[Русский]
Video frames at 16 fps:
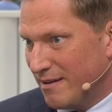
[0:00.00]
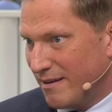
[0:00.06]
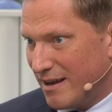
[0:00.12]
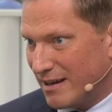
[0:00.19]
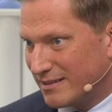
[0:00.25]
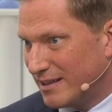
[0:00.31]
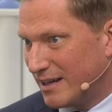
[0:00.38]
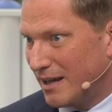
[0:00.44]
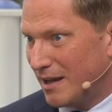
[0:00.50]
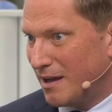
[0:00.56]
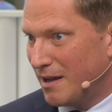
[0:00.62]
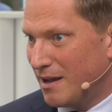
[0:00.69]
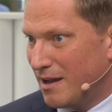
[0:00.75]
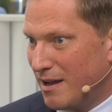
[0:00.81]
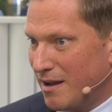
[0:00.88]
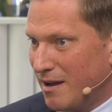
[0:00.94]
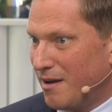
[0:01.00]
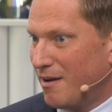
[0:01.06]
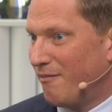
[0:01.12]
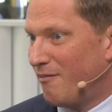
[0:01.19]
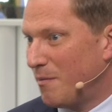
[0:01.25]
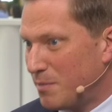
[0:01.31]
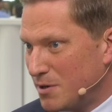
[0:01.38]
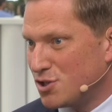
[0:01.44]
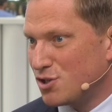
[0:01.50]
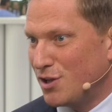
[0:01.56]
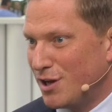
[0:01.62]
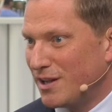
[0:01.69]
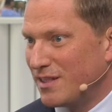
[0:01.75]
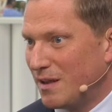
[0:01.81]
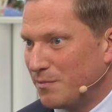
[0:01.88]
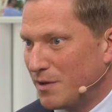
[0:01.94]
когда в обычный
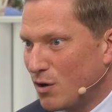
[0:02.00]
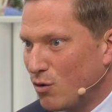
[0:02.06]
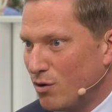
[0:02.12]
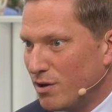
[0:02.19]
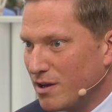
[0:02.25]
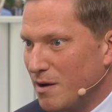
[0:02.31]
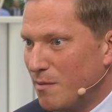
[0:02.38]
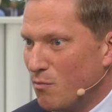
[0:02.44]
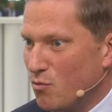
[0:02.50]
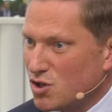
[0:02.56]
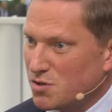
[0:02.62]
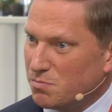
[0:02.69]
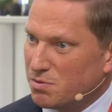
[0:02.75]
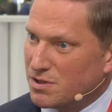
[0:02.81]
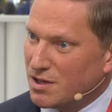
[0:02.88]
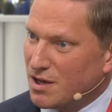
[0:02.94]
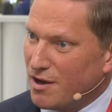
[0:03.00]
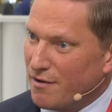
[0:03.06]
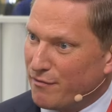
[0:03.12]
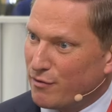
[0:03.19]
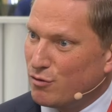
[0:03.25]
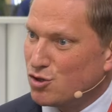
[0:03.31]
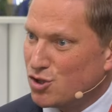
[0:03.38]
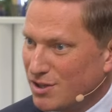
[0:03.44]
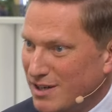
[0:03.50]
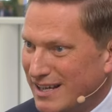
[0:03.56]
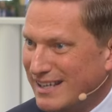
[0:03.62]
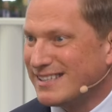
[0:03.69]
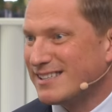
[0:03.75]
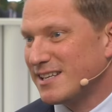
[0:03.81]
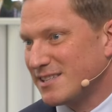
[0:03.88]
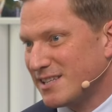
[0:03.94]
рекламный ролик может быть
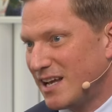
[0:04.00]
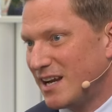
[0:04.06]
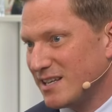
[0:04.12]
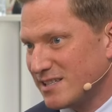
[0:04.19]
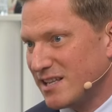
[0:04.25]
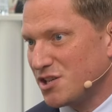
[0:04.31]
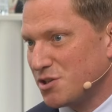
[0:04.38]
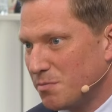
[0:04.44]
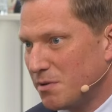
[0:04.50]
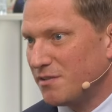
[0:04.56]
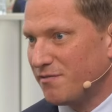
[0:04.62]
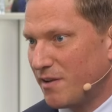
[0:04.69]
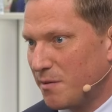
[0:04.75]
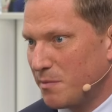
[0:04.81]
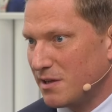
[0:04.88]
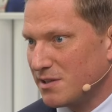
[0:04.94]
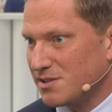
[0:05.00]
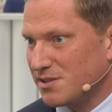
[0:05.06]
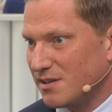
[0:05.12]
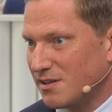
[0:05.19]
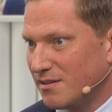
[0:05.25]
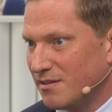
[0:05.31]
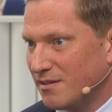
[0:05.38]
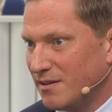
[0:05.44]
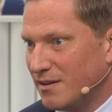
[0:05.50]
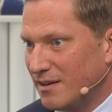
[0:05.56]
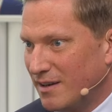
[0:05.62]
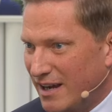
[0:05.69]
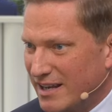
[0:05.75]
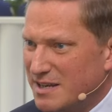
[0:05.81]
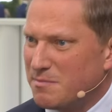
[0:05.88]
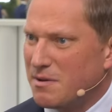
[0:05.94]
включена социально значимая информация –
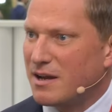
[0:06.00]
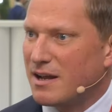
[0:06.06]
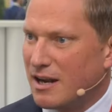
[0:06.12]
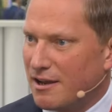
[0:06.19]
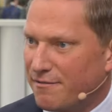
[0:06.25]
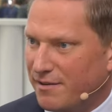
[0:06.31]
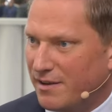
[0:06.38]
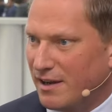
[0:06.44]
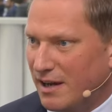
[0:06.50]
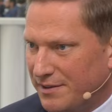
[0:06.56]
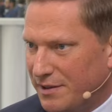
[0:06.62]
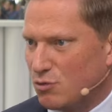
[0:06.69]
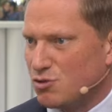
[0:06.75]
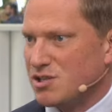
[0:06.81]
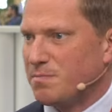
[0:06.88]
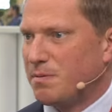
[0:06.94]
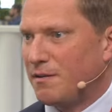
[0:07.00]
о демографии, о научных